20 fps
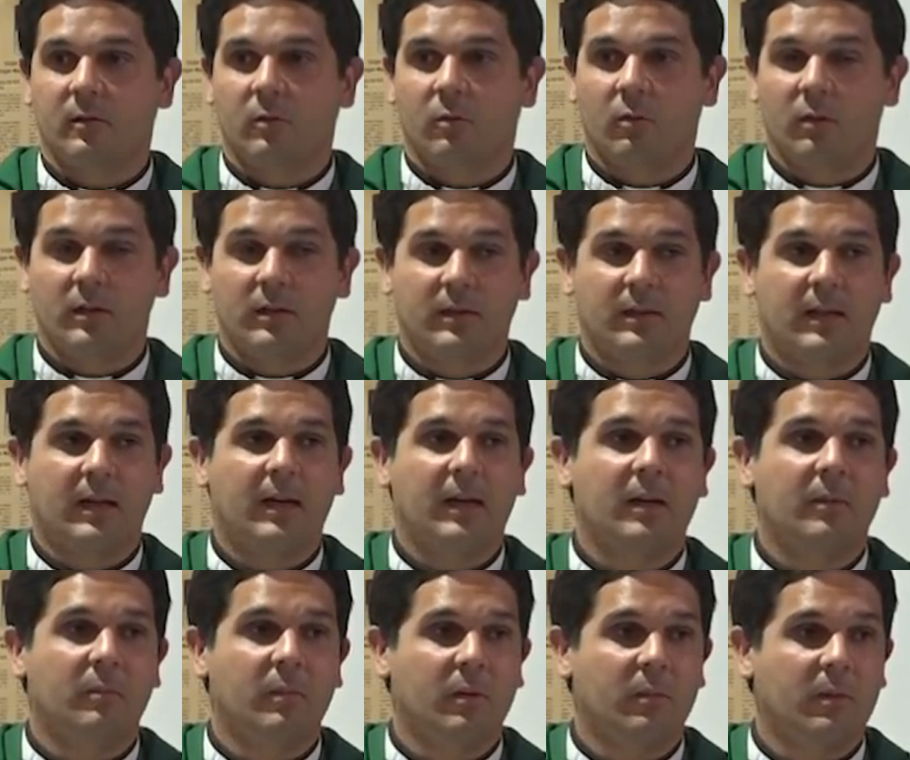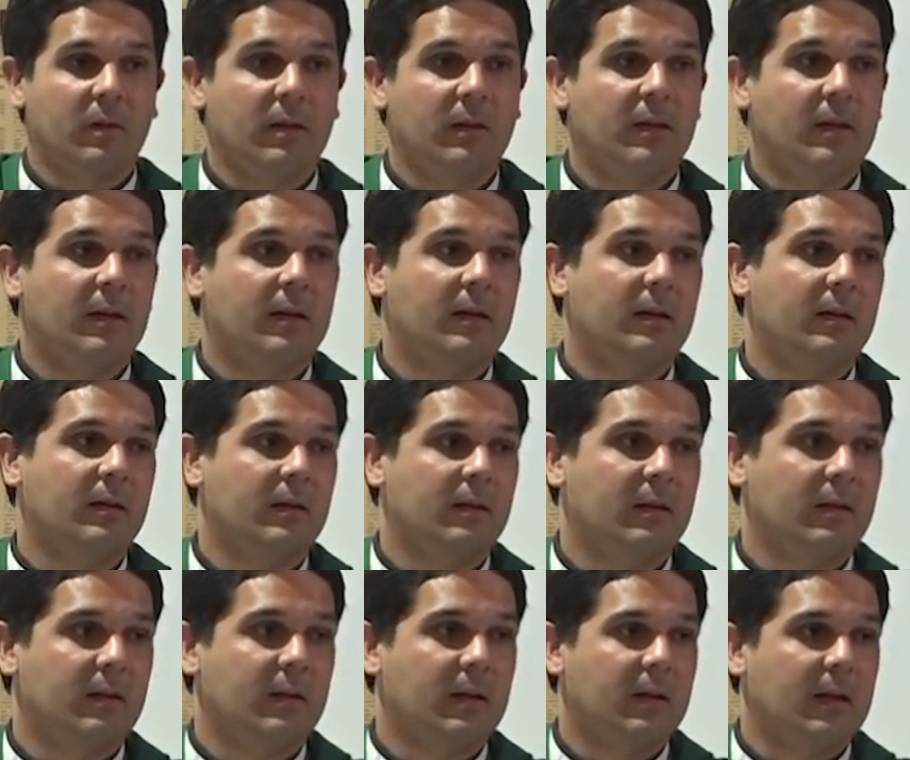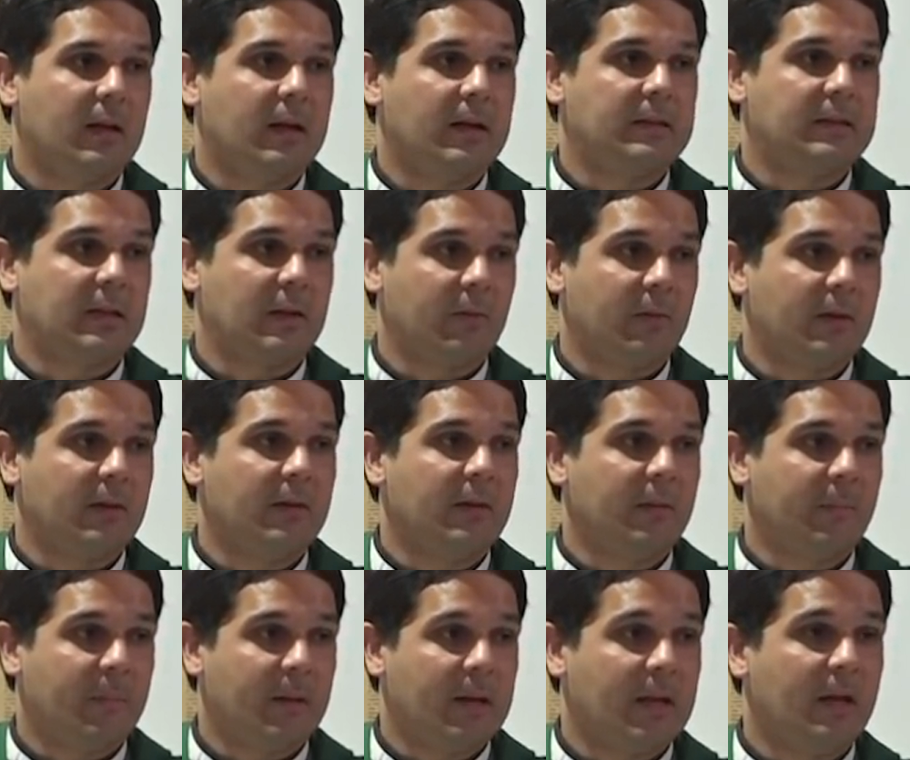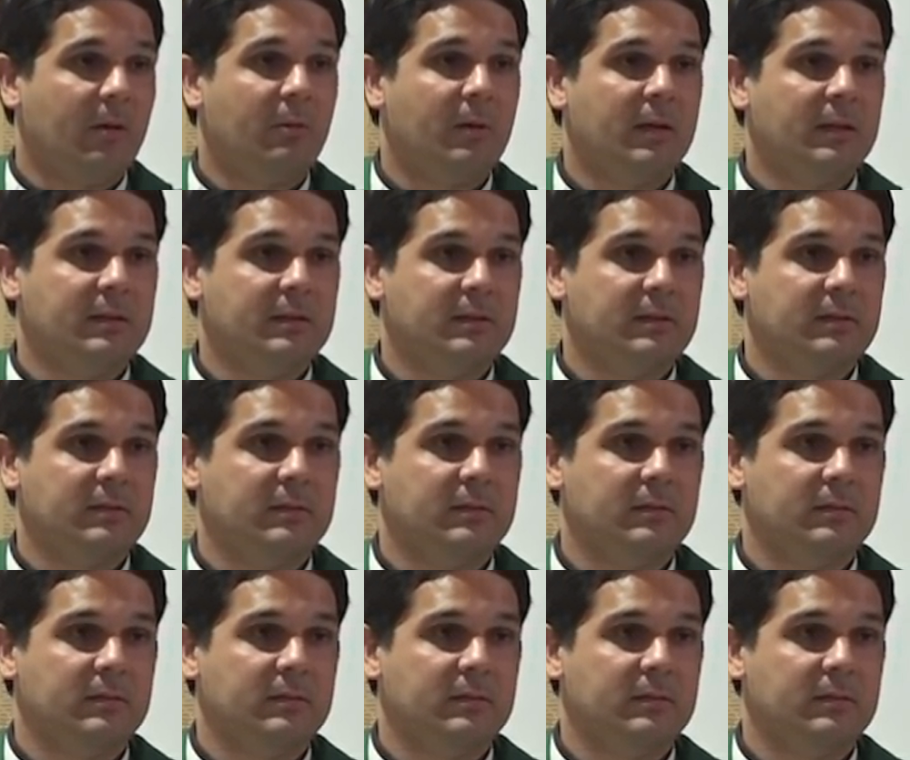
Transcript: o entrar en mi vida a través de palabras?